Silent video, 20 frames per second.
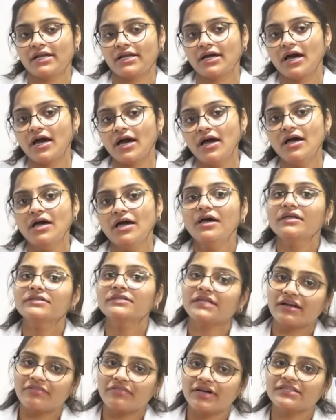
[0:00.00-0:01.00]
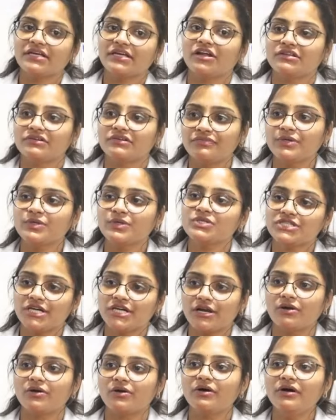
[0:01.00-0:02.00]
కనుక తర్వాత తర్వాత
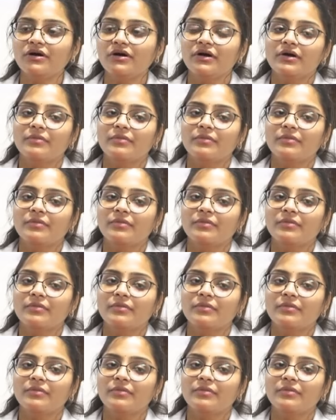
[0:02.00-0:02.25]
ఫ్యూచర్లో